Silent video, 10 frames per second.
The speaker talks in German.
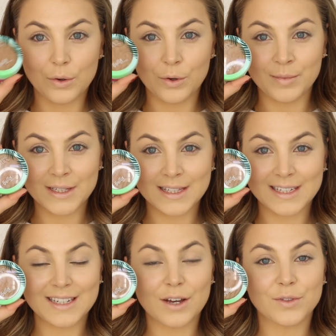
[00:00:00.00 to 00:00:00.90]
Um das
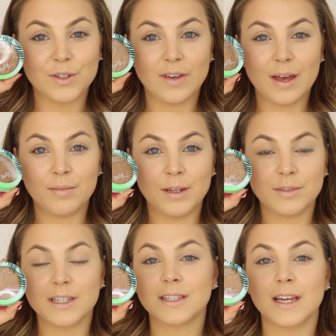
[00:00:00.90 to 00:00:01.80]
Gesicht aufzuwärmen, nehme
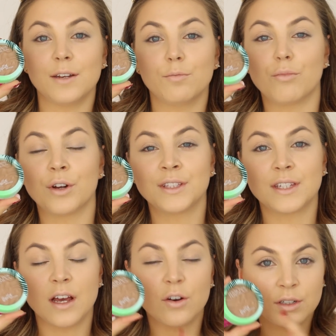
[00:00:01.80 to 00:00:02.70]
ich jetzt einen
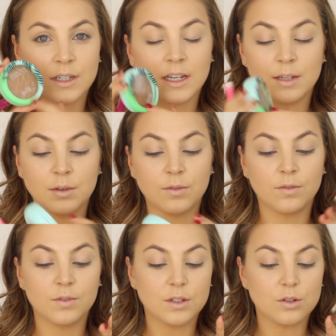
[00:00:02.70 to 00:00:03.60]
Bronzer und dann nehme ich
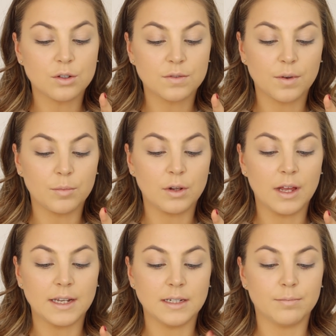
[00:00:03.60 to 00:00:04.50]
von Physicians
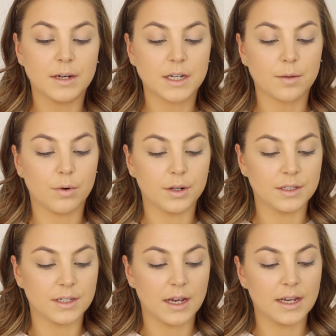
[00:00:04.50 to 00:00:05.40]
Formular den Butter
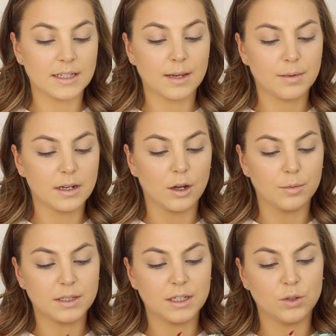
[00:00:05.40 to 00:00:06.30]
Bronzer. Ich habe hier,
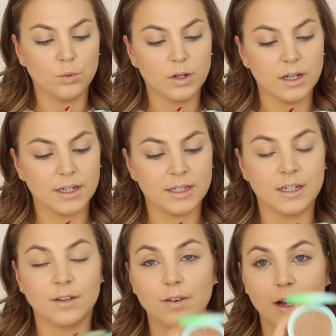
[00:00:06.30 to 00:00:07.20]
glaube ich, den dunkleren in
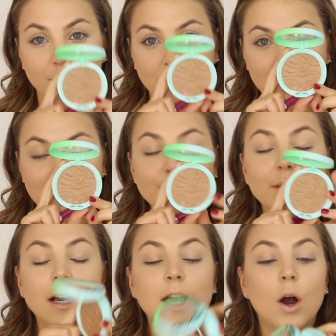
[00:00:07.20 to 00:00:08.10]
der Farbe Deep
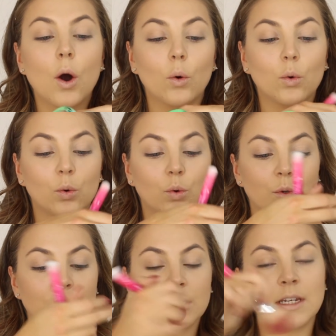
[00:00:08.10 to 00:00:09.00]

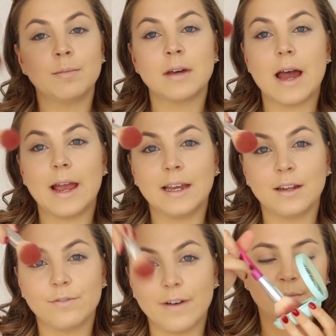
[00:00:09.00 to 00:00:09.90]
und nehme
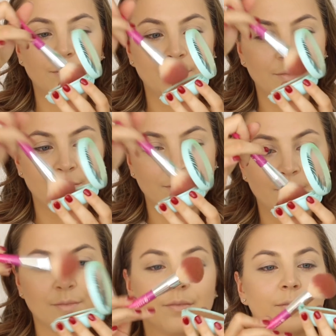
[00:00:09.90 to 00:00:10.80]
einen feineren,
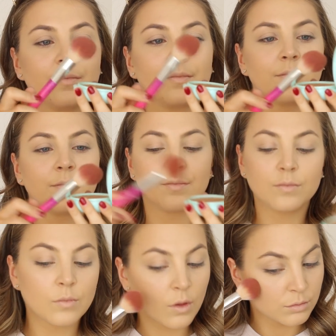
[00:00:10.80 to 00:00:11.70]
fluffigen Pinsel
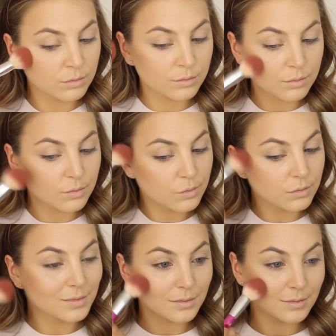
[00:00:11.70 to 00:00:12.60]
und gehe damit
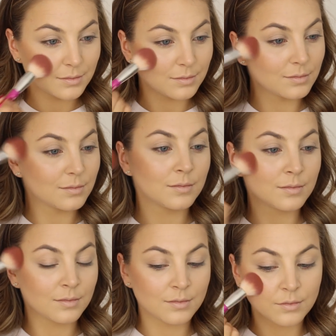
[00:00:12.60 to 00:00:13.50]
über die
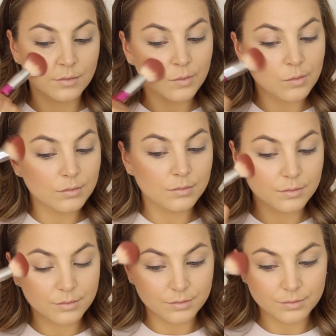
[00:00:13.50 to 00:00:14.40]
Kontur, über die
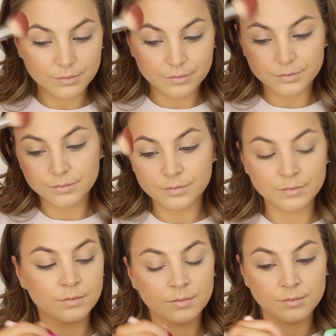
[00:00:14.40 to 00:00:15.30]
Stirn, ein bisschen an der
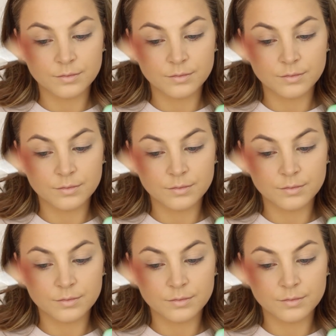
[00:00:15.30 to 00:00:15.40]
Nase